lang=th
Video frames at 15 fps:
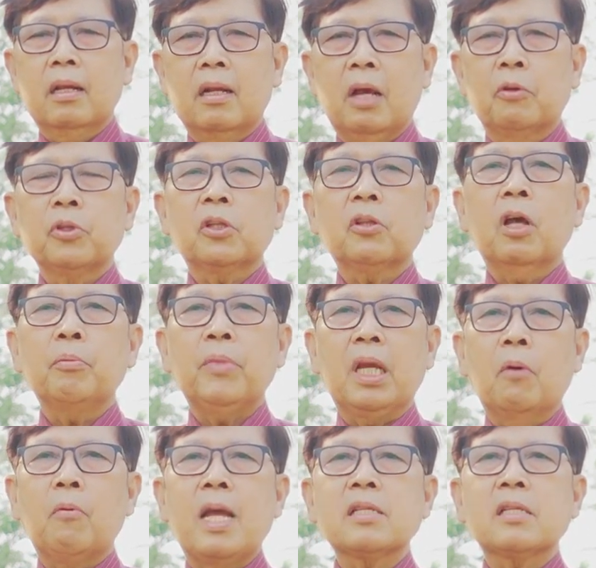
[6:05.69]
เราจะต้องมี
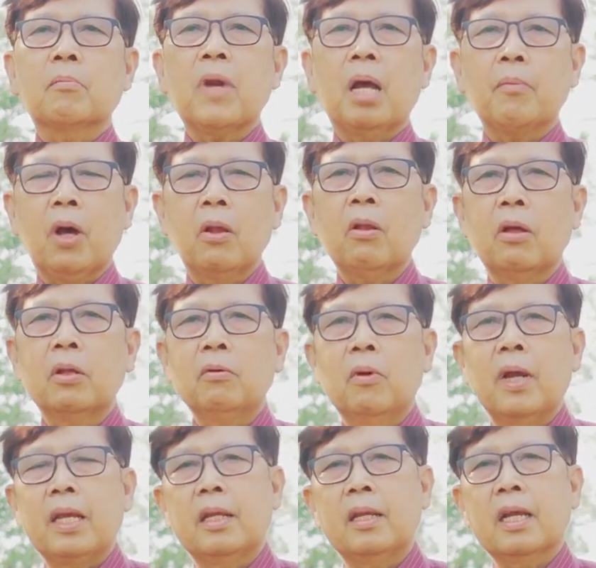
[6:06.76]
เอาไว้สำหรับอัลลอฮ์
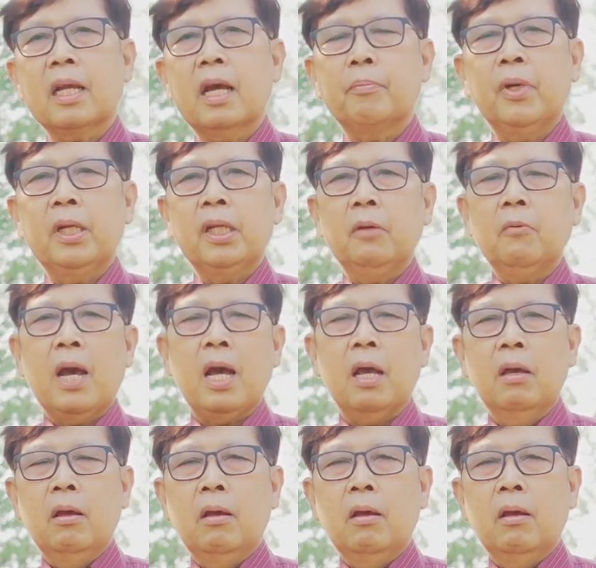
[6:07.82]
ด้วยนะครับเพื่อที่ว่า